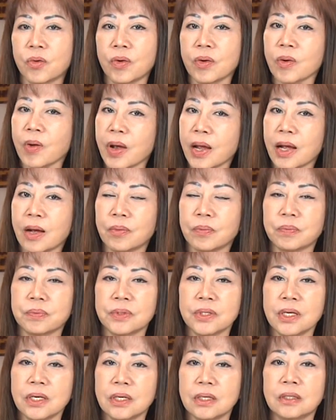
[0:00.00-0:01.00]
của khoa
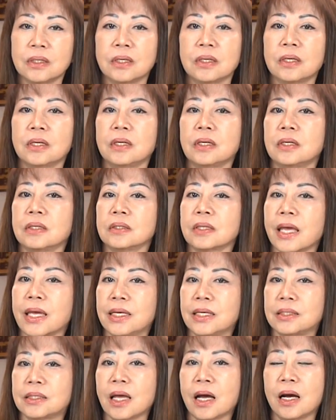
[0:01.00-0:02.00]
học như
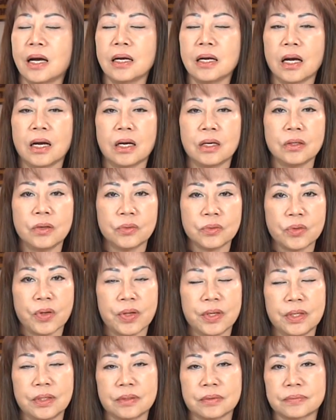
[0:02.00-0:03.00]
thầy thợ ở đô
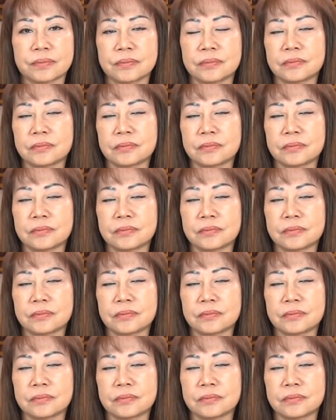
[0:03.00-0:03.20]
thị.